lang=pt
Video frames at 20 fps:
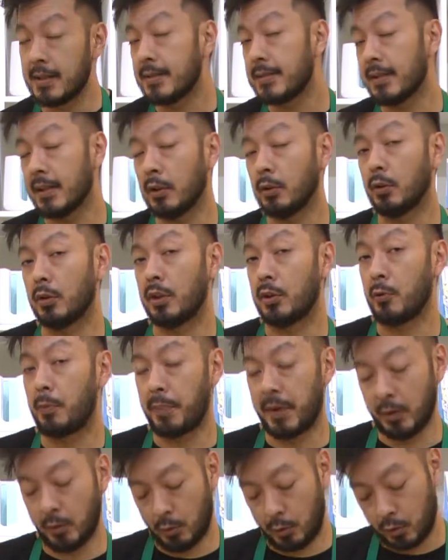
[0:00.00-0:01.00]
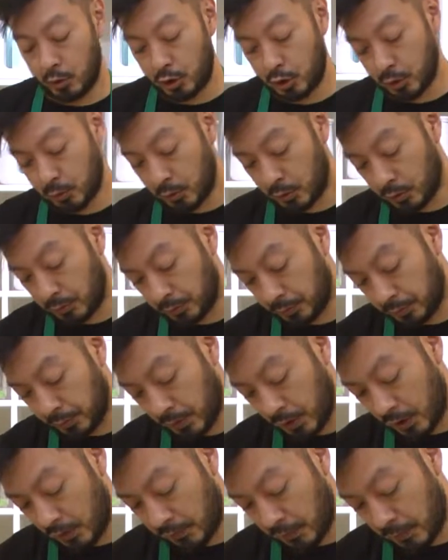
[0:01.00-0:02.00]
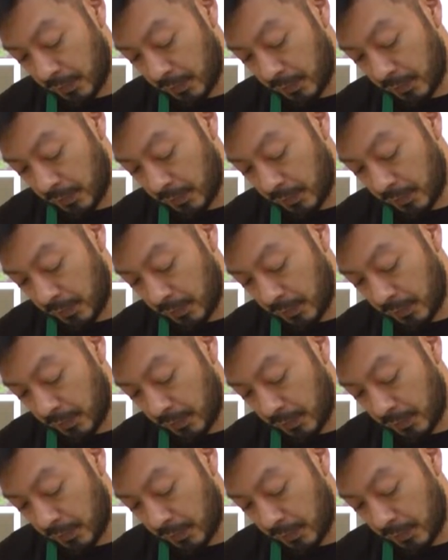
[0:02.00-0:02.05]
Sendo que o penúltimo, eu vou